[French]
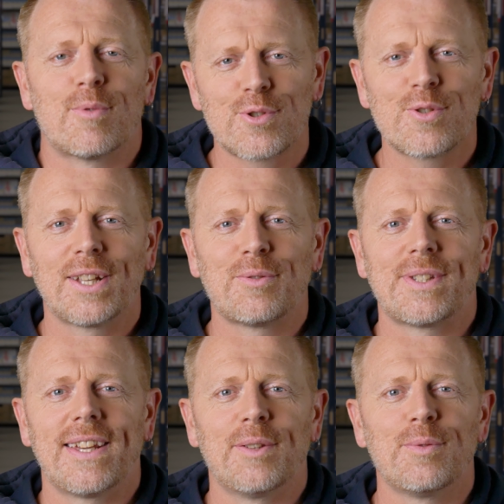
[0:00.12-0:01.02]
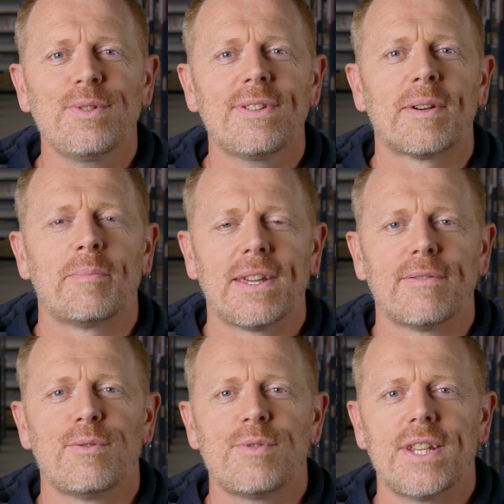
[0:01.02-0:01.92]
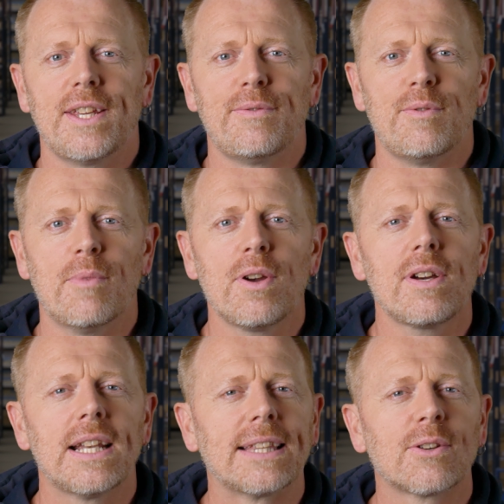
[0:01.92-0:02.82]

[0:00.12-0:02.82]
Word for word: Bonjour à tous et à toutes, hein, bienvenue chez eFumeur.